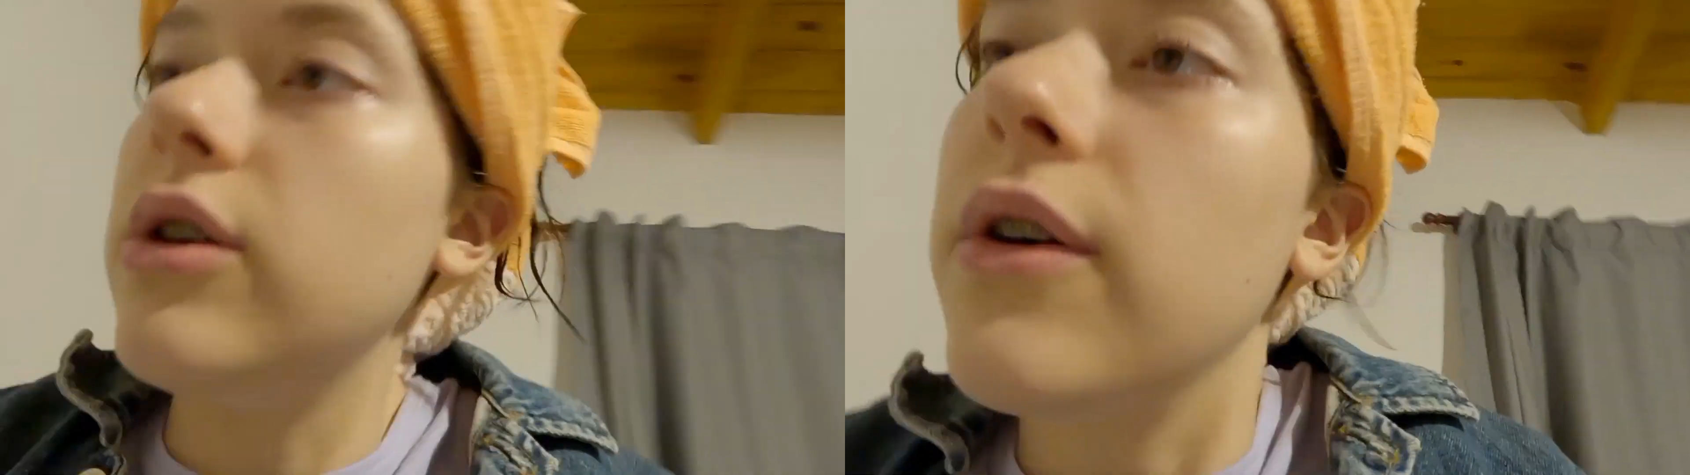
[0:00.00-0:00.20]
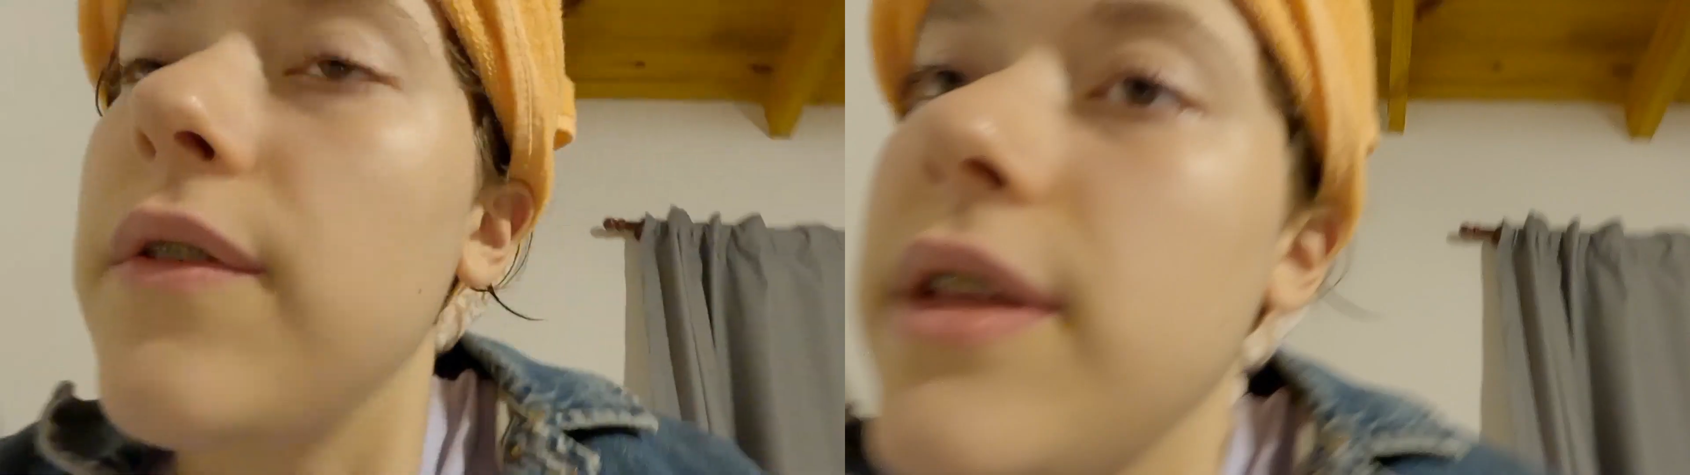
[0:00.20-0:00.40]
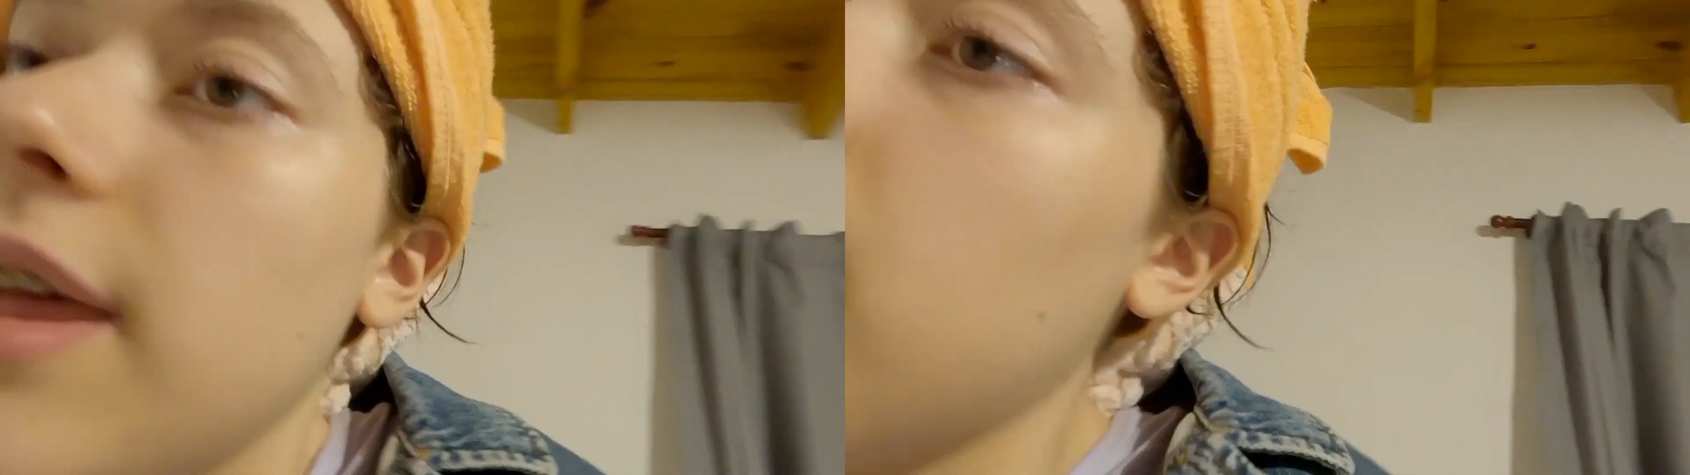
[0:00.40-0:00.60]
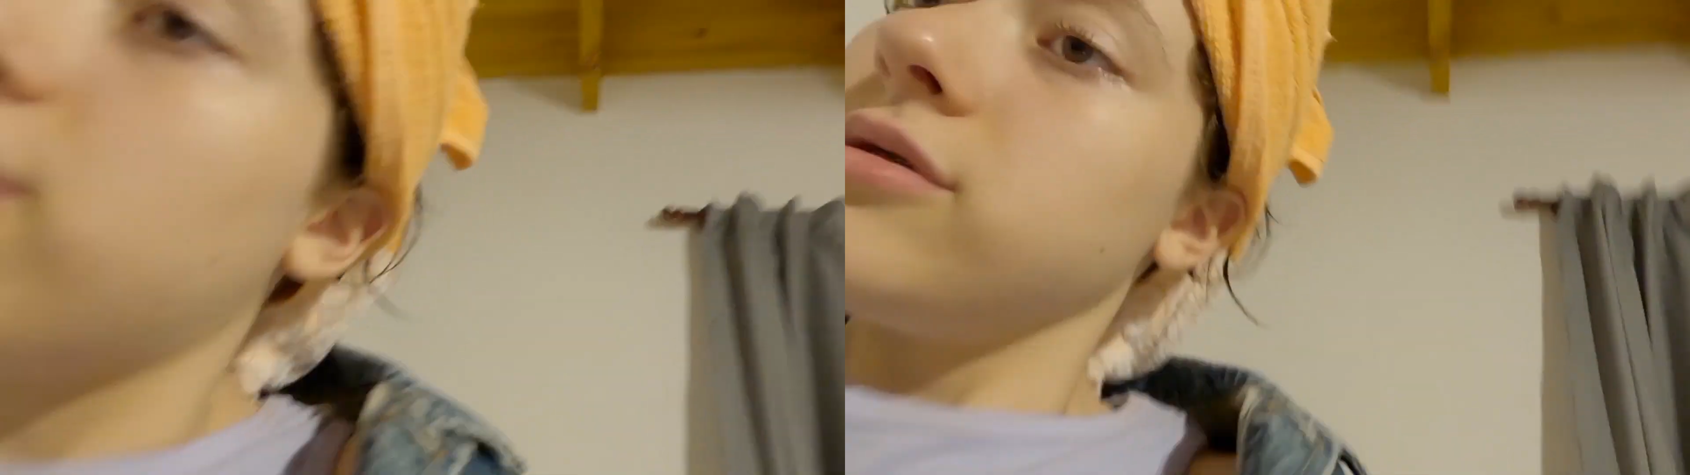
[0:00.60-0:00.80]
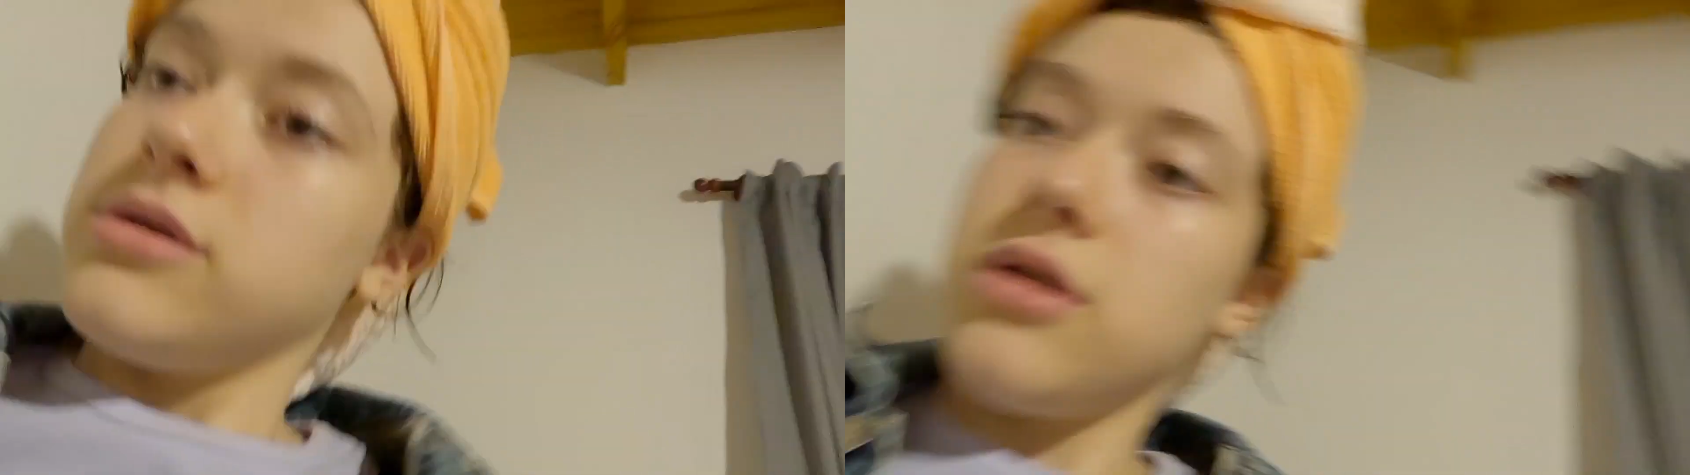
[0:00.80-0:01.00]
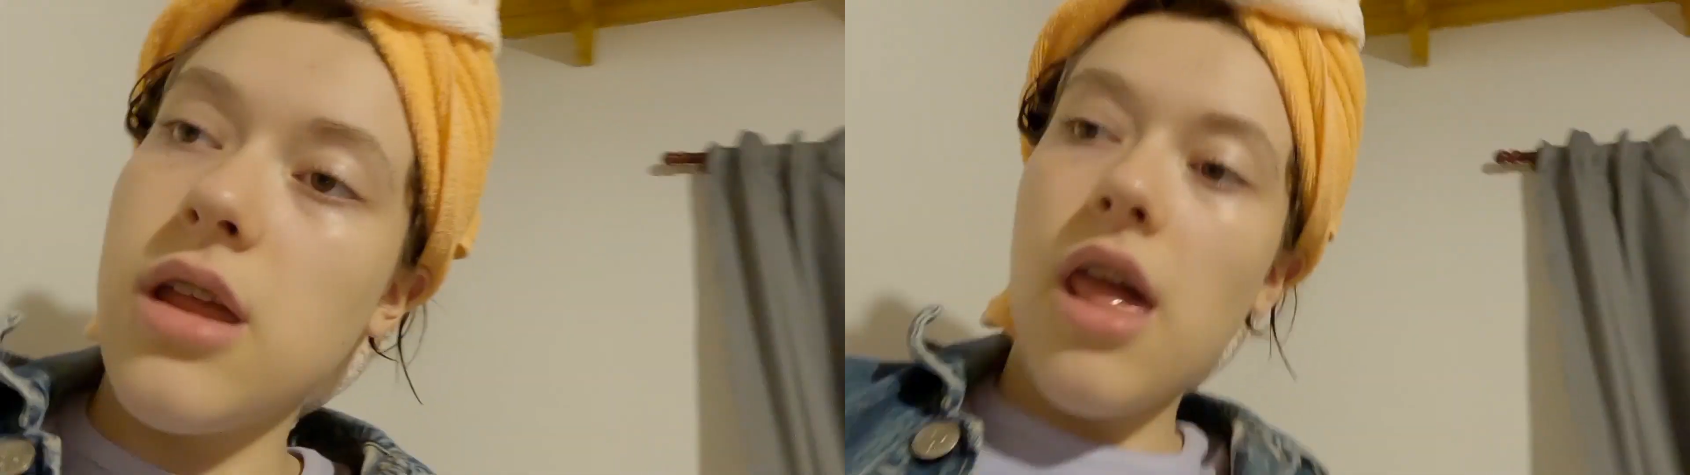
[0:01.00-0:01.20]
los videos